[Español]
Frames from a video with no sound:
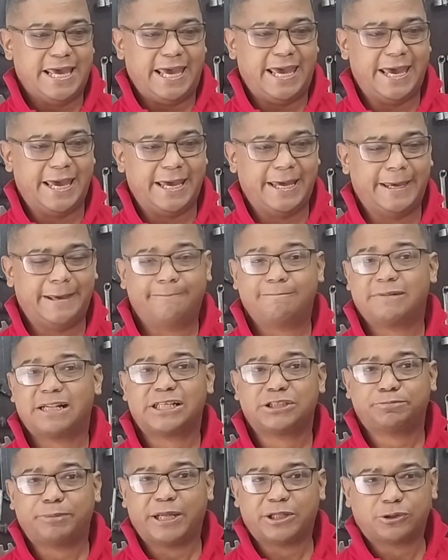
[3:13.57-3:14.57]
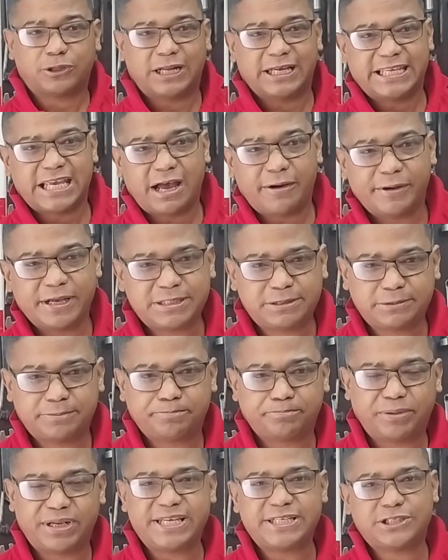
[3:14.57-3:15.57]
Eh, respecto a las llaves
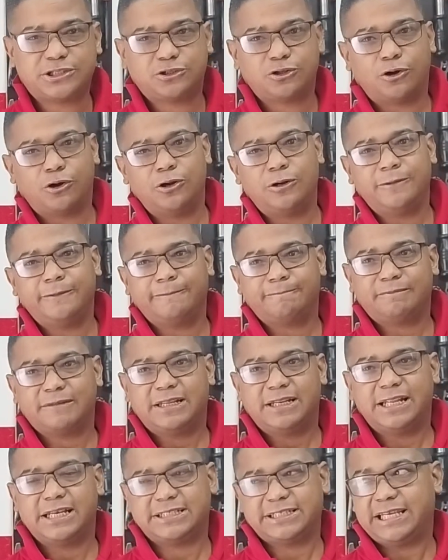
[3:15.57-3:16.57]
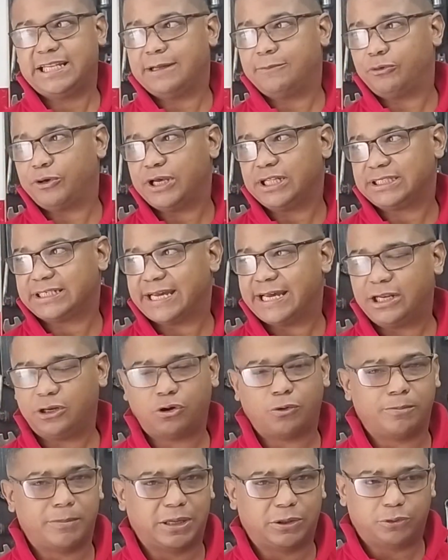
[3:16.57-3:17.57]
Bristol, las que les voy a
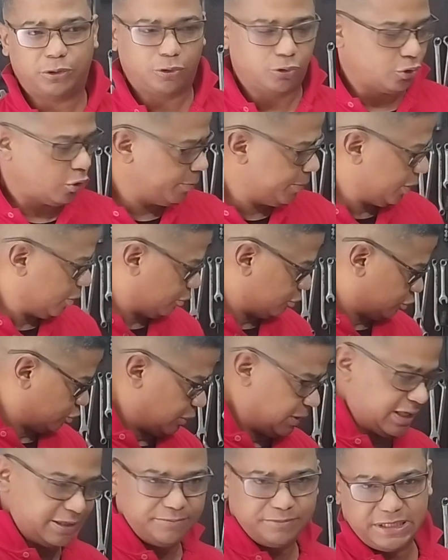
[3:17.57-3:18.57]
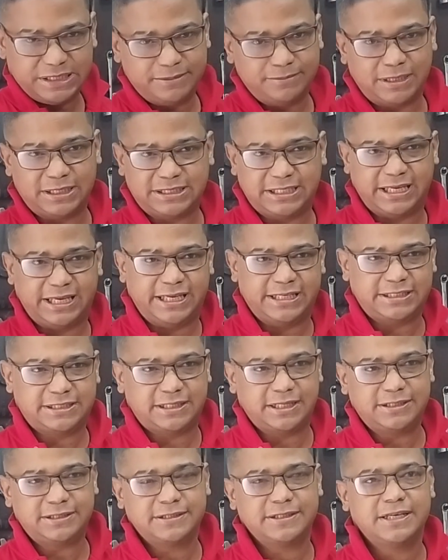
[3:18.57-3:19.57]
traer con marco económico son las mismas que
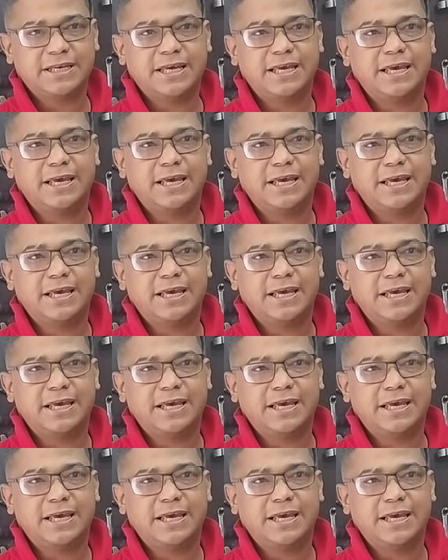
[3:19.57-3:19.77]
estas